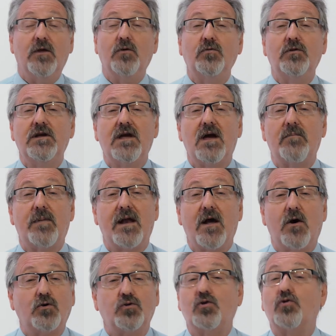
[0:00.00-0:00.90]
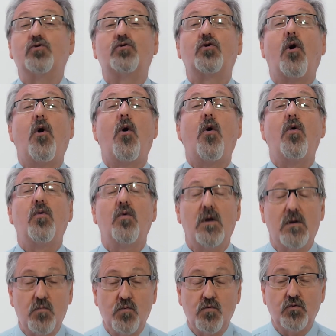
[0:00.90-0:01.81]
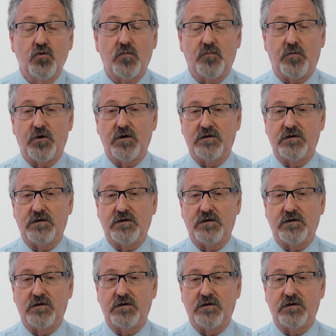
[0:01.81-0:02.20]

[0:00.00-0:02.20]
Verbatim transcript: de un día para otro, todo el mundo por